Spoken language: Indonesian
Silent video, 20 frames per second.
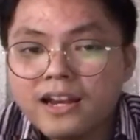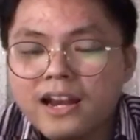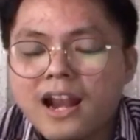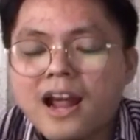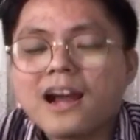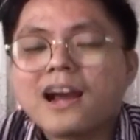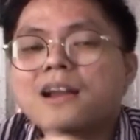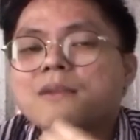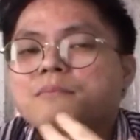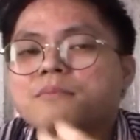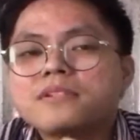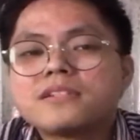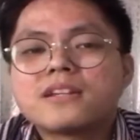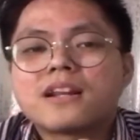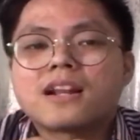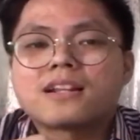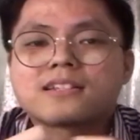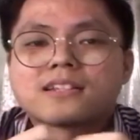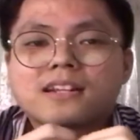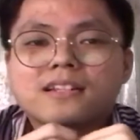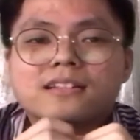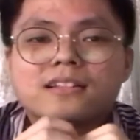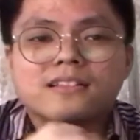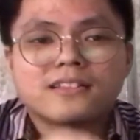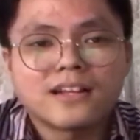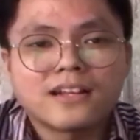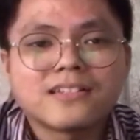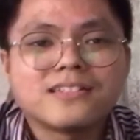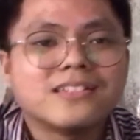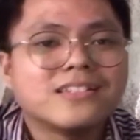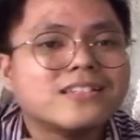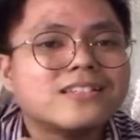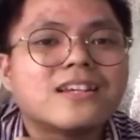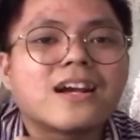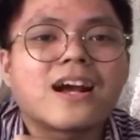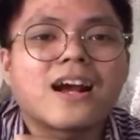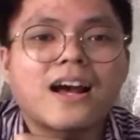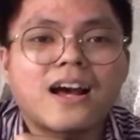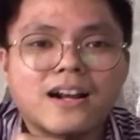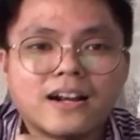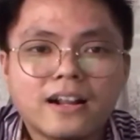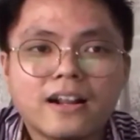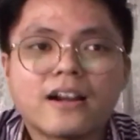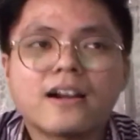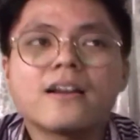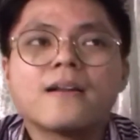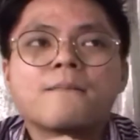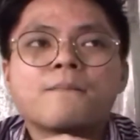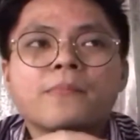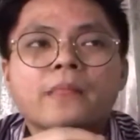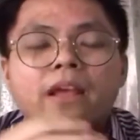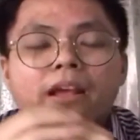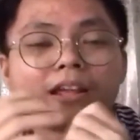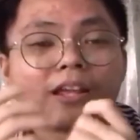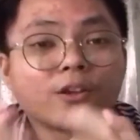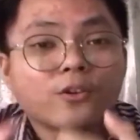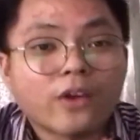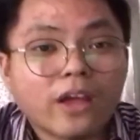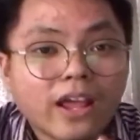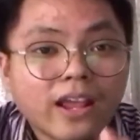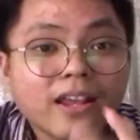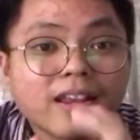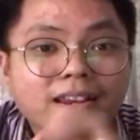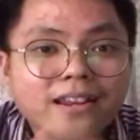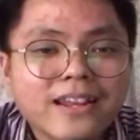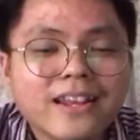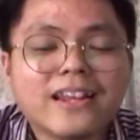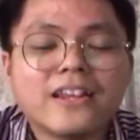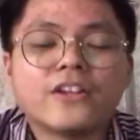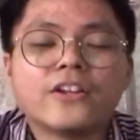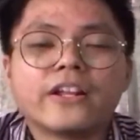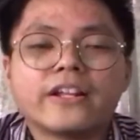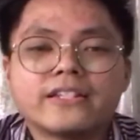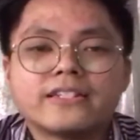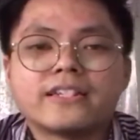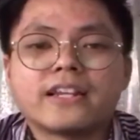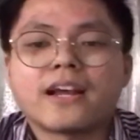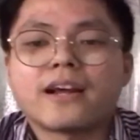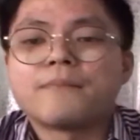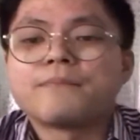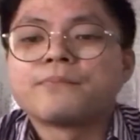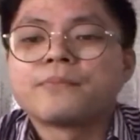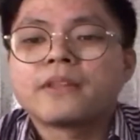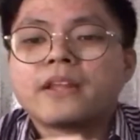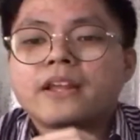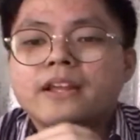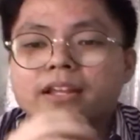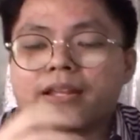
dan akan menjelaskan tentang jenjang karir QA di Indonesia